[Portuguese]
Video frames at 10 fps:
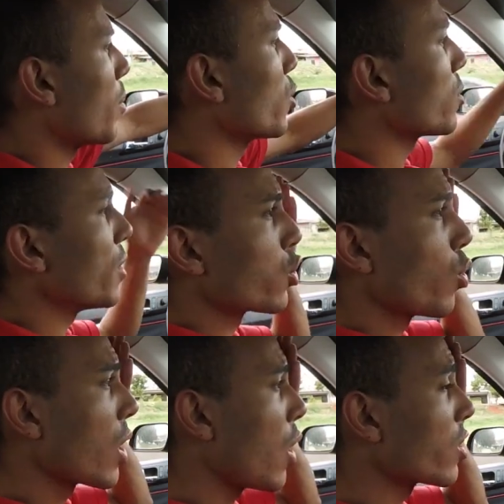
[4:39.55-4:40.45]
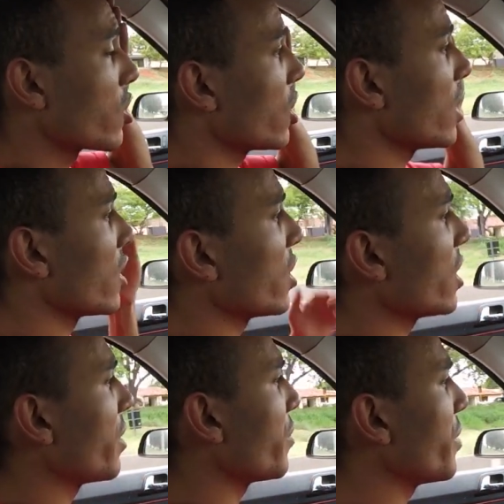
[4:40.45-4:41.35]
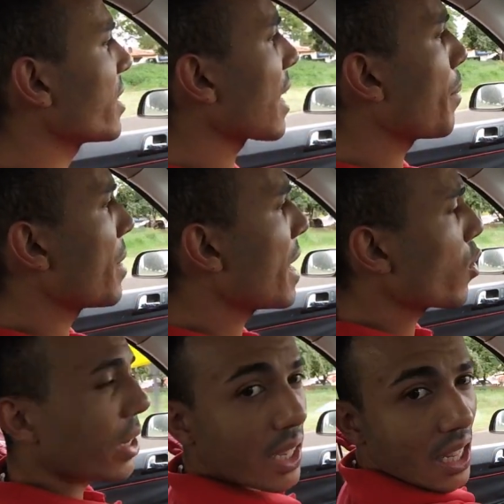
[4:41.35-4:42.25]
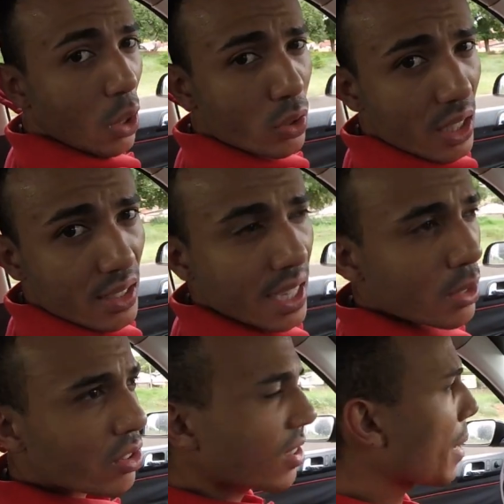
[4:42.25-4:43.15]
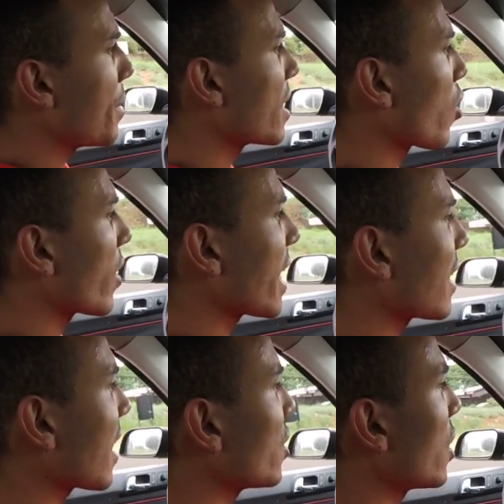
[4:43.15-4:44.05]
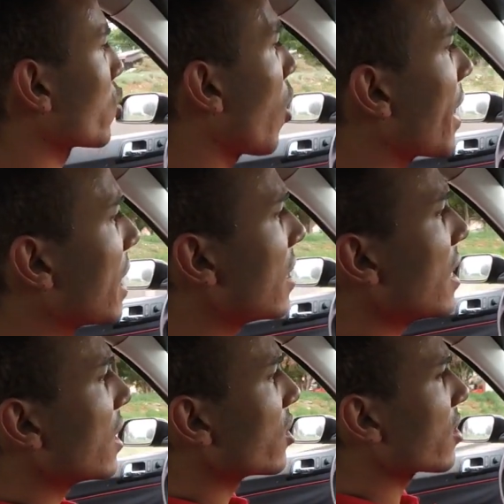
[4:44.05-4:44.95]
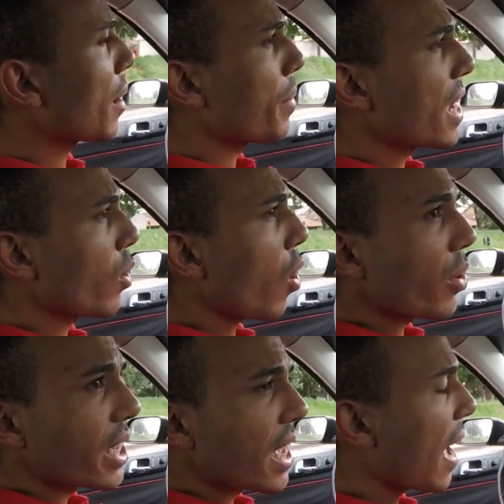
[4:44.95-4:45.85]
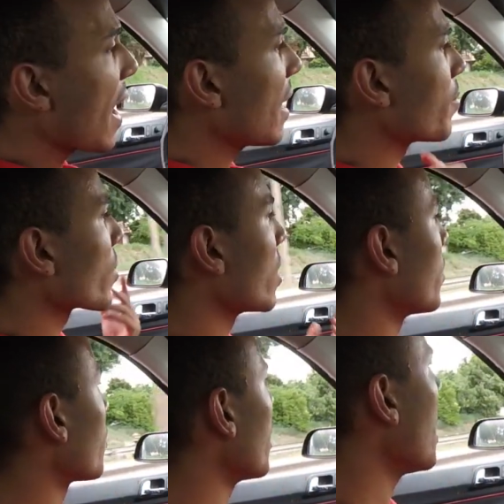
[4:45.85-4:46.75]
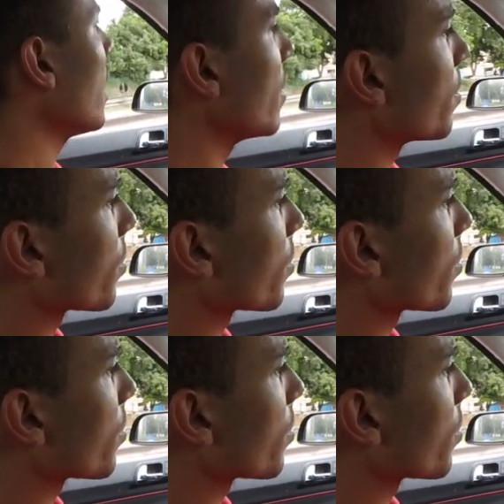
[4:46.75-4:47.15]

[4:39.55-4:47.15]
Muitos me julgam antes de de vir saber o que está acontecendo, de saber qual que é a trajetória, de saber qual que é, né?